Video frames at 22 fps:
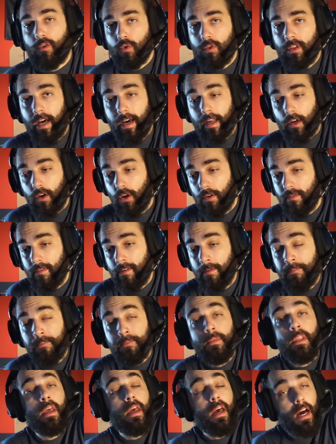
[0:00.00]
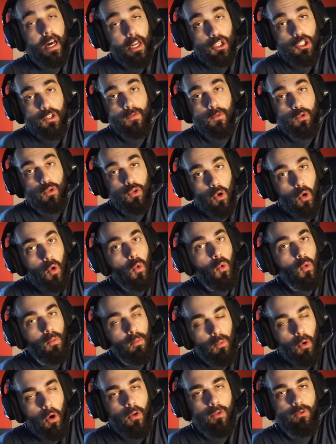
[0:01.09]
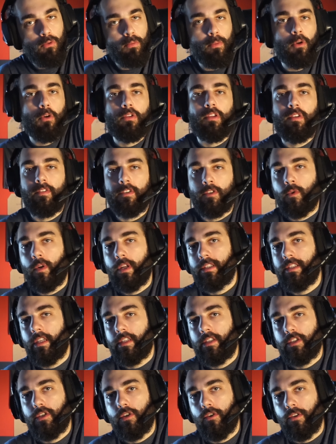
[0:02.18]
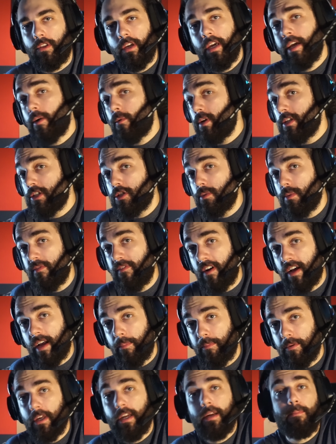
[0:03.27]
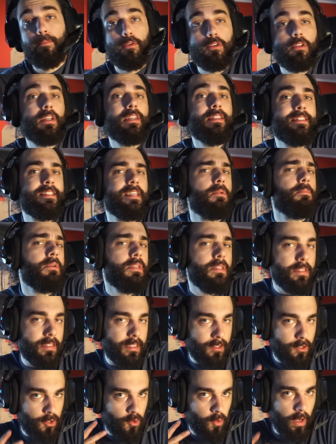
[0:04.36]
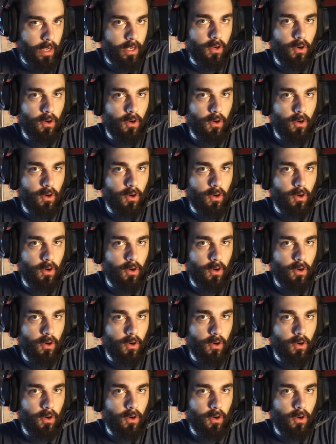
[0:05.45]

su Tarkov, ha ricevuto un buon numero di visualizzazioni e questo mi fa capire potenzialmente due